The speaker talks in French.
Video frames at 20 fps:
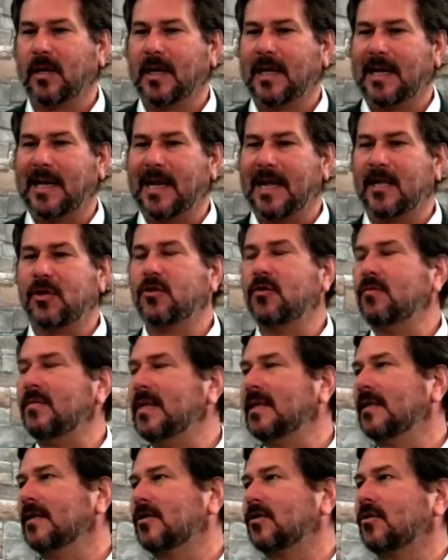
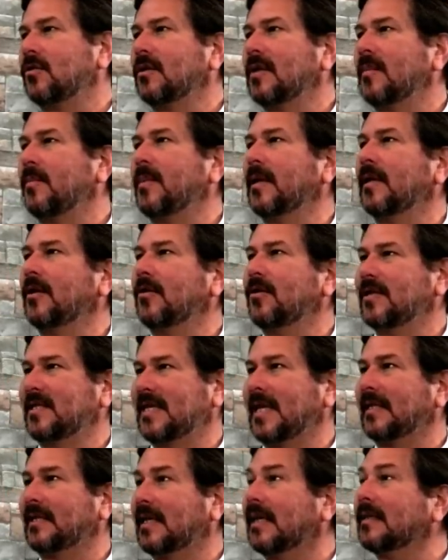l'ennemi, ce qu'on appelle le
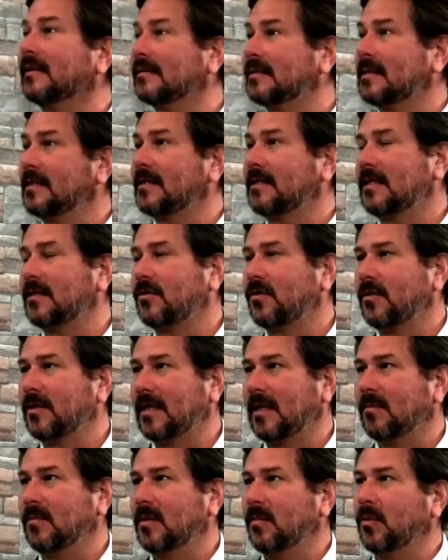Satan. c'est mhm. un
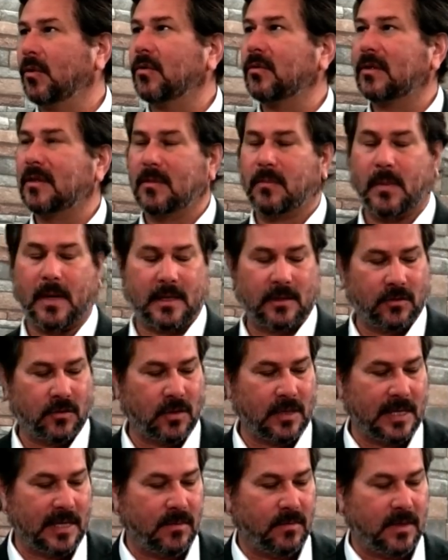terme hébreu qui parle de
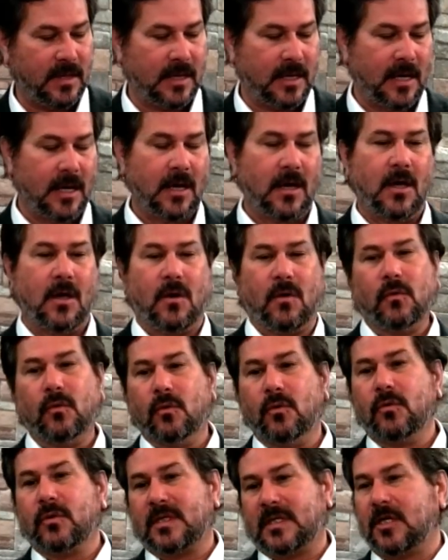l'ennemi.
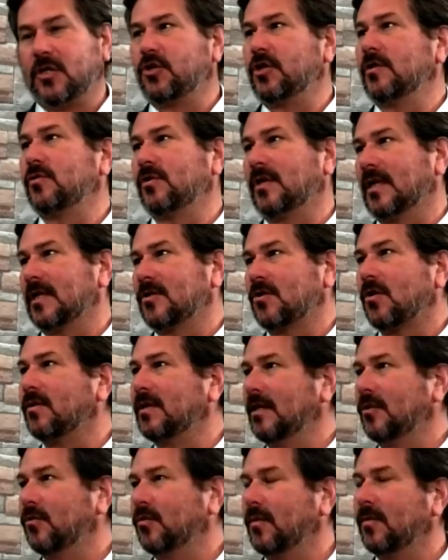Ou c'est Jésus-Christ, un
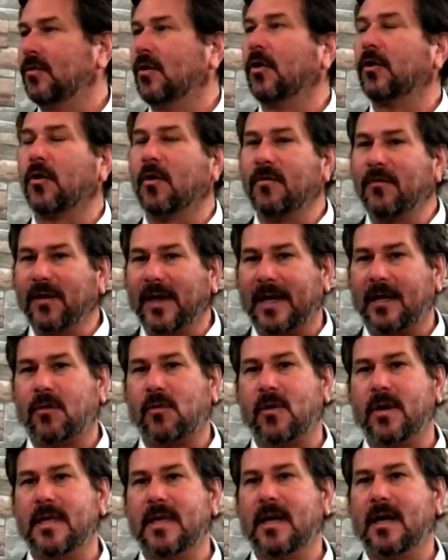des deux. Donc un vrai
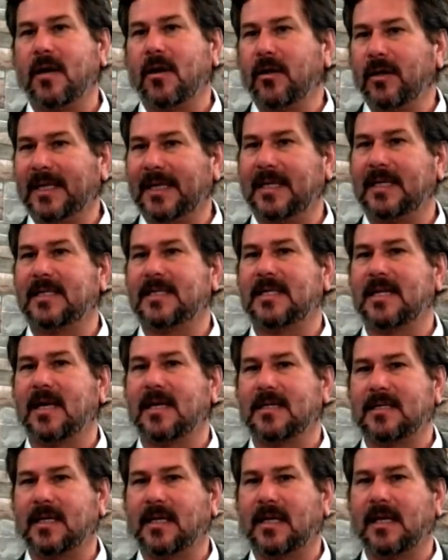croyant, un
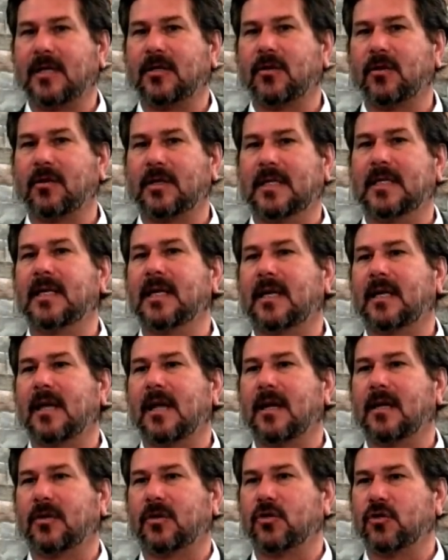chrétien, c'est quelqu'un qui
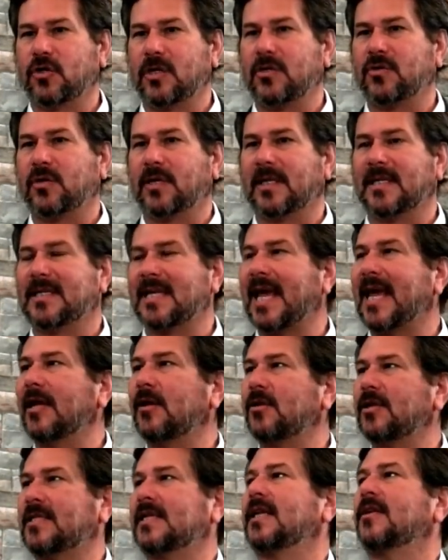déclare que Jésus-Christ est
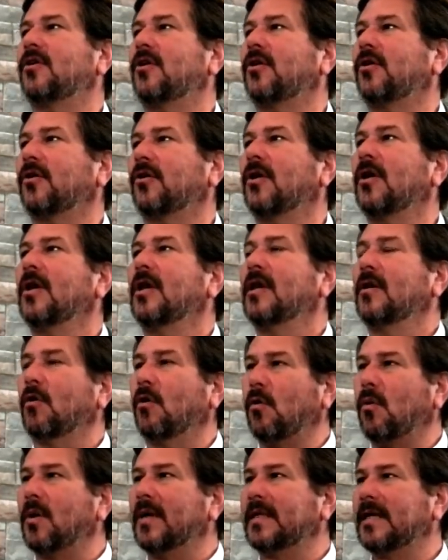le Seigneur,
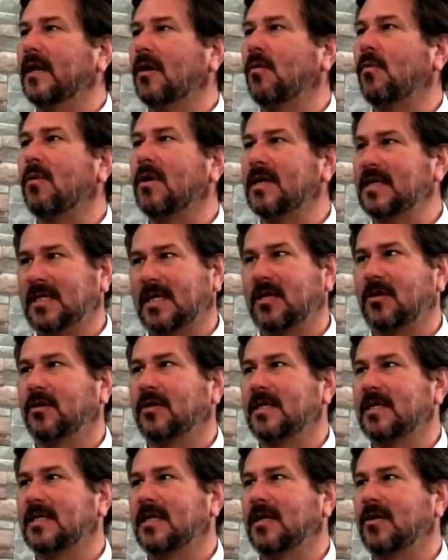roi des rois, Seigneur
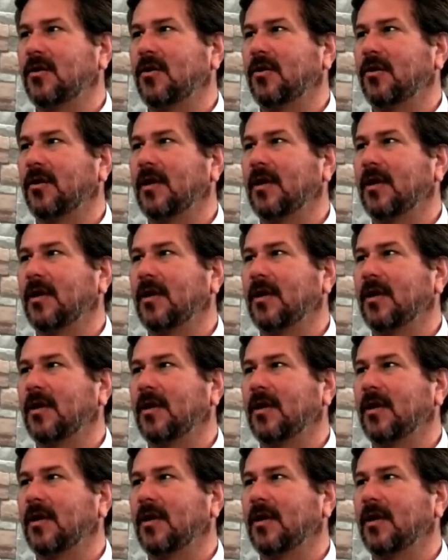des seigneurs,